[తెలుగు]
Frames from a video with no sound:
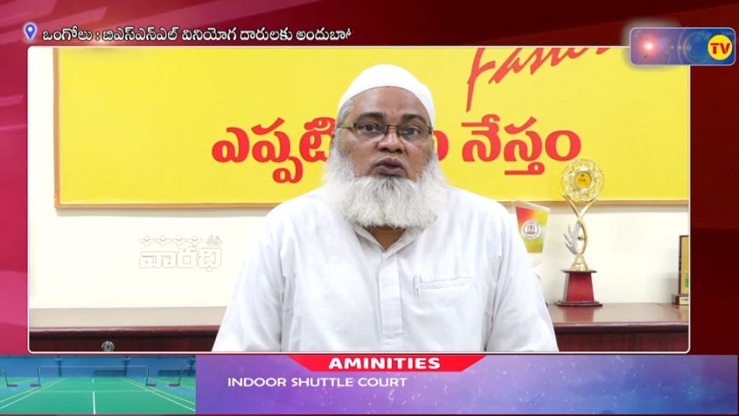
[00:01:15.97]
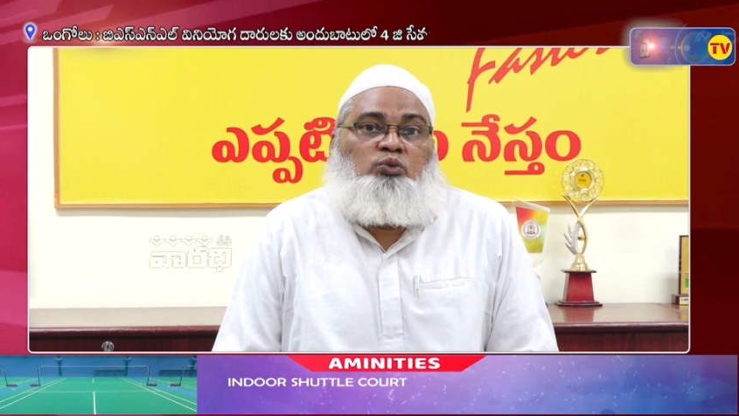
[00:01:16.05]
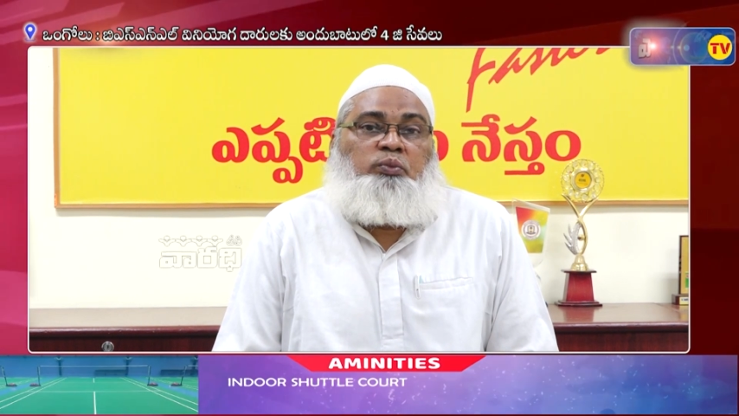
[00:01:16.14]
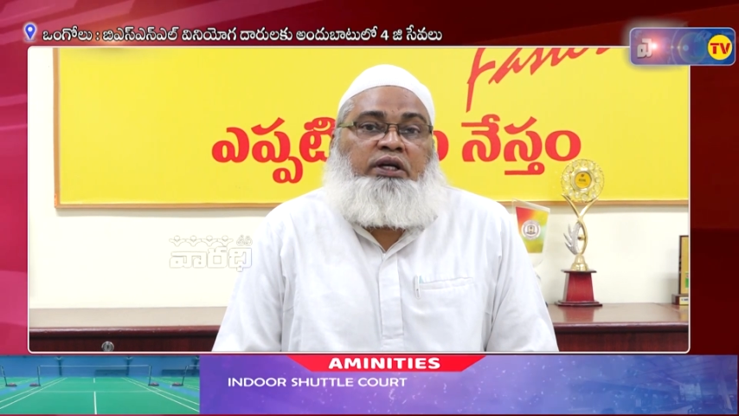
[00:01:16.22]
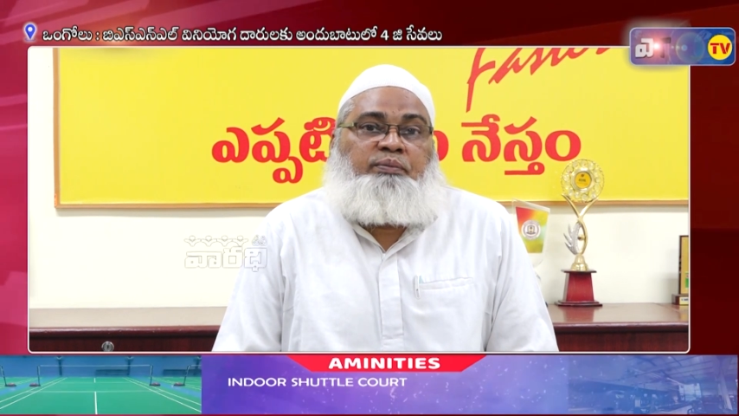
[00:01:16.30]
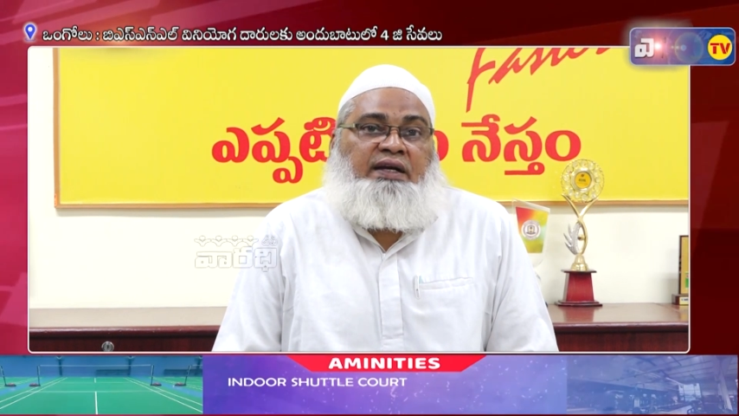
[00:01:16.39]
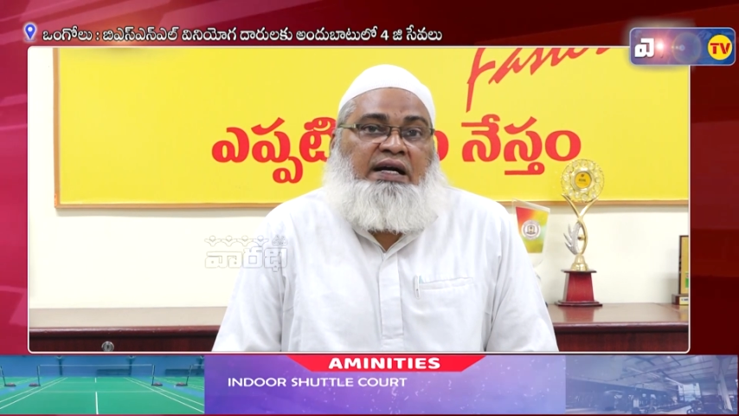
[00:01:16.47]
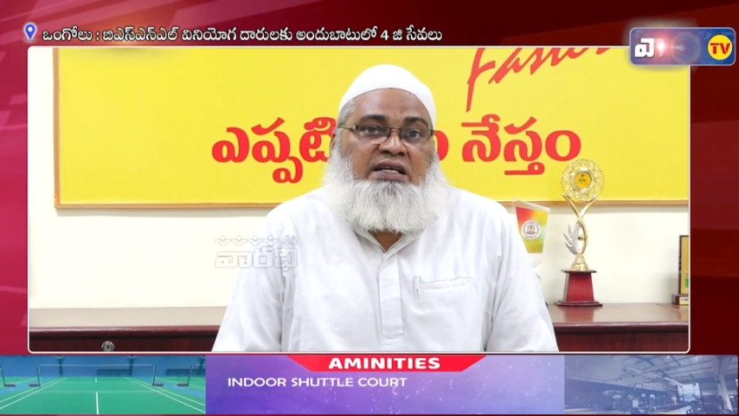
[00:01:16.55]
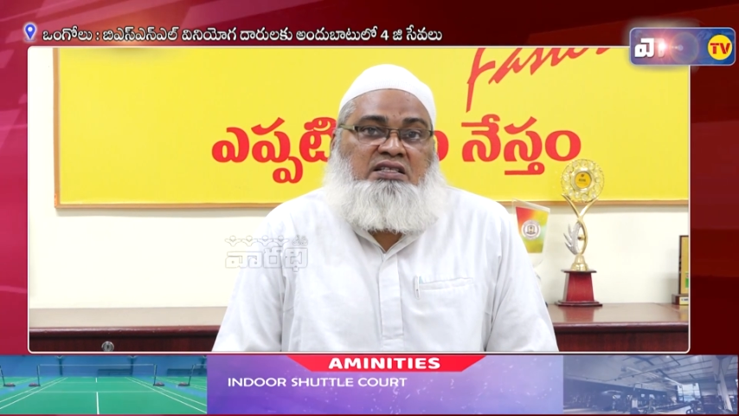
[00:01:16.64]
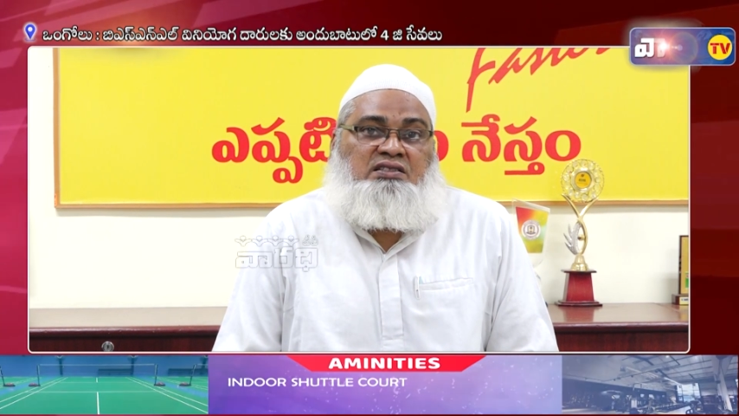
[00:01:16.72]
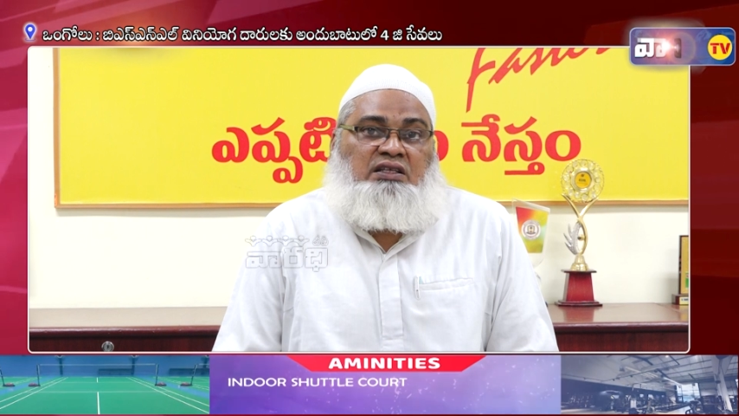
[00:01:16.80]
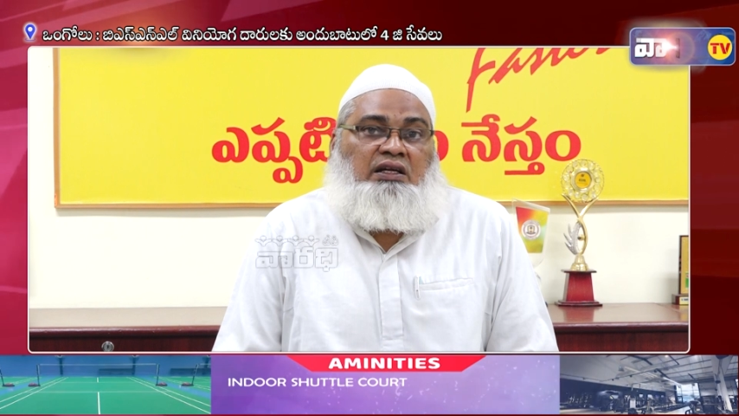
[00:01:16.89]
ఉమ్మడి
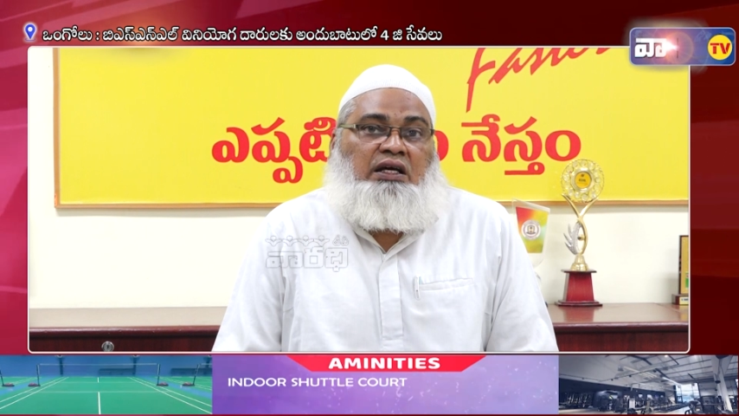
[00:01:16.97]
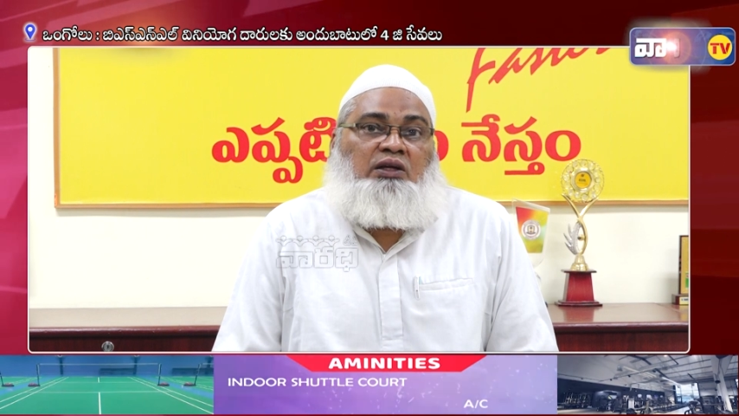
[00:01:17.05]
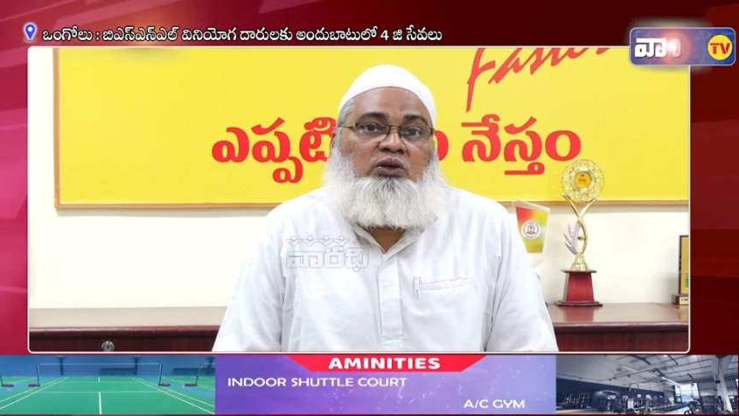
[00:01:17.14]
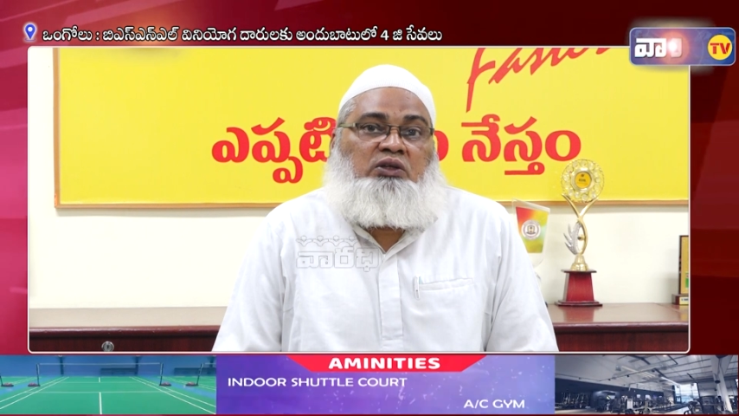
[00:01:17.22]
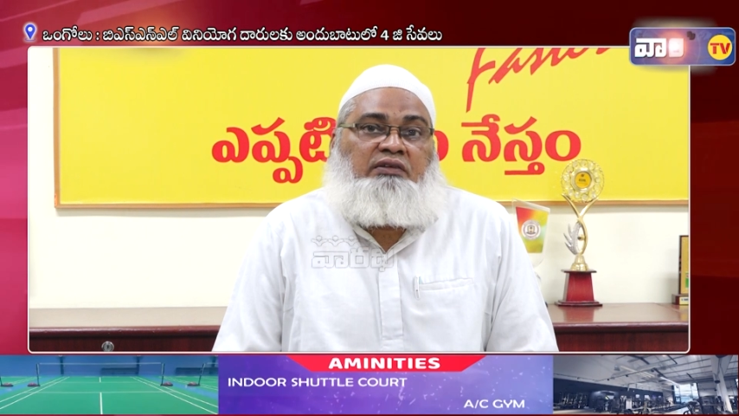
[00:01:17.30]
ప్రకాశం జిల్లాలో